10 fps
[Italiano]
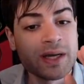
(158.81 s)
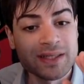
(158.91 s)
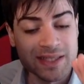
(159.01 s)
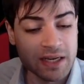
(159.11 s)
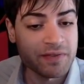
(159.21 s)

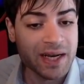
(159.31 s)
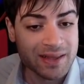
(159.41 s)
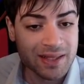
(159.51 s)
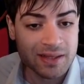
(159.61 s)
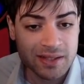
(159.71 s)
servirà
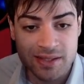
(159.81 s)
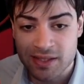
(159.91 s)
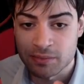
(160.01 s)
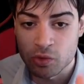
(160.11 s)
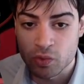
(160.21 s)

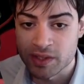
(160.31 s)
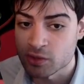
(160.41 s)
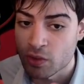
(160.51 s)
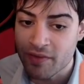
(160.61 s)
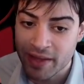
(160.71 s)
tantissimo
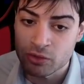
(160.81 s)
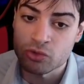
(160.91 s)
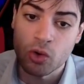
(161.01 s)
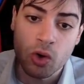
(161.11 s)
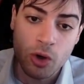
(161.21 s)
questo
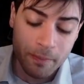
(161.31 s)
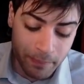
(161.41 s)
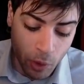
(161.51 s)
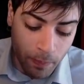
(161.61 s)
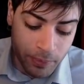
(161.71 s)
evento
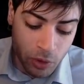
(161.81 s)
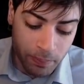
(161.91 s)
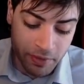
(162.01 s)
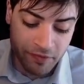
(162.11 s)
proprio per